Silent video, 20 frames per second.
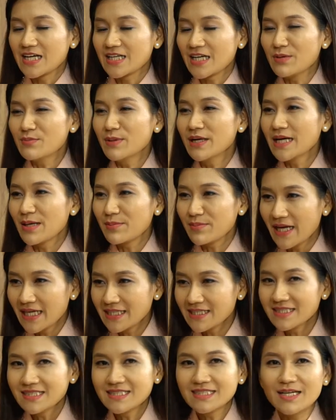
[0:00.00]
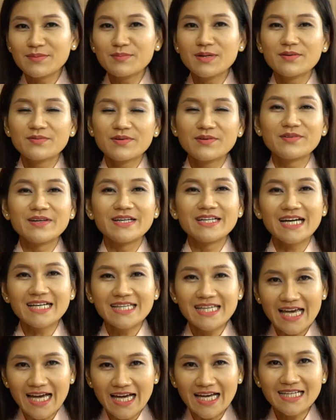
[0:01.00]
Cảm ơn Ngọc Ánh, cảm ơn quý vị
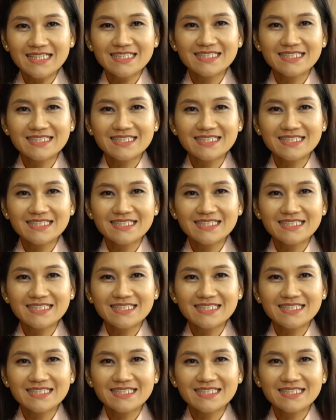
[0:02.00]
khán giả.